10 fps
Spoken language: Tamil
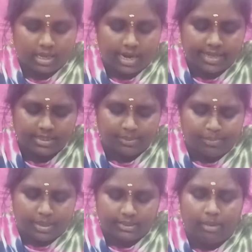கடைசி
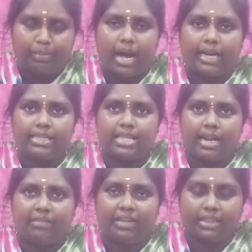பந்தில்
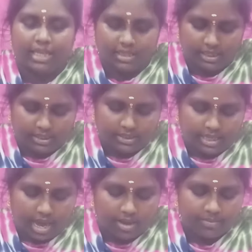பாகிஸ்தானை வீழ்த்தியது இந்தியா